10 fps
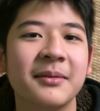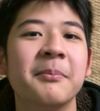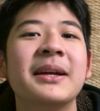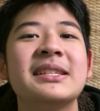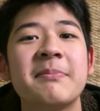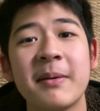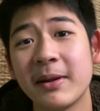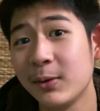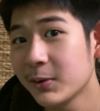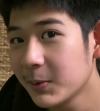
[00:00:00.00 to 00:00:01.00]
มันจะเปลี่ยนเป็น
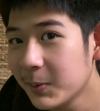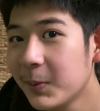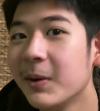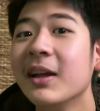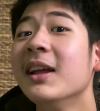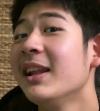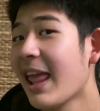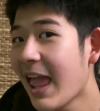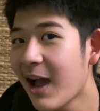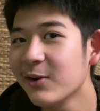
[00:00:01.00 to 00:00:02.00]
ลูกทุ่ง
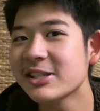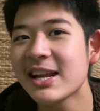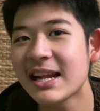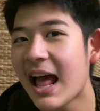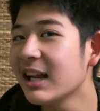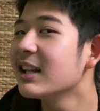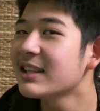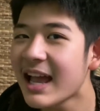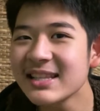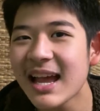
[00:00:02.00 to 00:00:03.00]
แล้วเช่นกัน
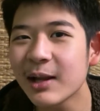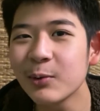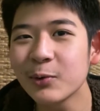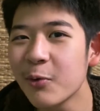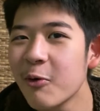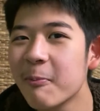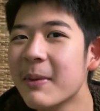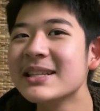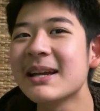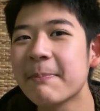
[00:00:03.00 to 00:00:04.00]
ถ้าจากลูกทุ่งมั
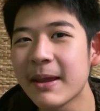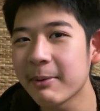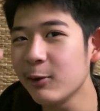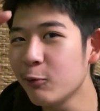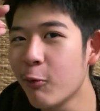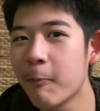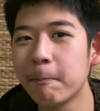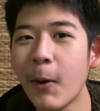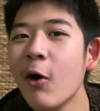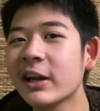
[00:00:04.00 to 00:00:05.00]
นจะเปลี่ยนเป็นลูกกรุง
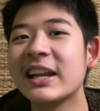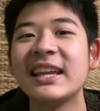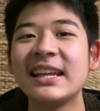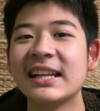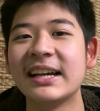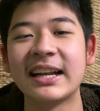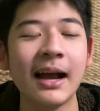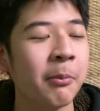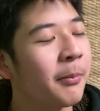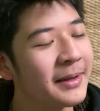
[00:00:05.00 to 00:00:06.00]
โป๊ะทันทีเลยนะครั
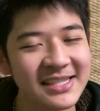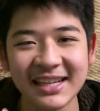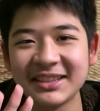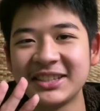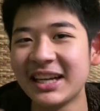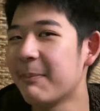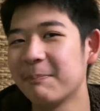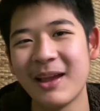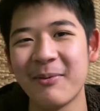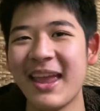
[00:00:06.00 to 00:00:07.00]
บผมมันจะสลับ
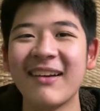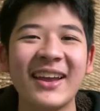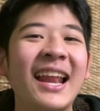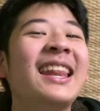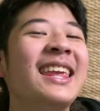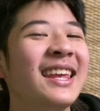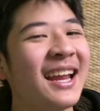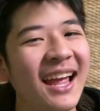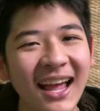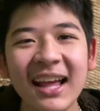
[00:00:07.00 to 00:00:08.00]
แนวเพลงไปทันที
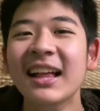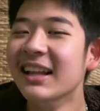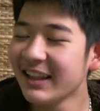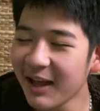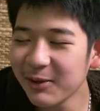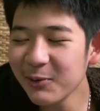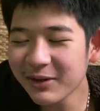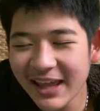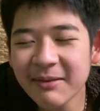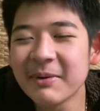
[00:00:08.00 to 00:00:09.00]
นะฮะแล้วลูก
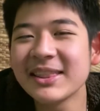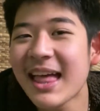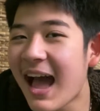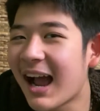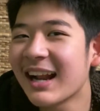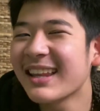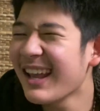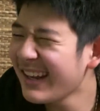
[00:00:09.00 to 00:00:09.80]
เล่นมันต่างกันแค่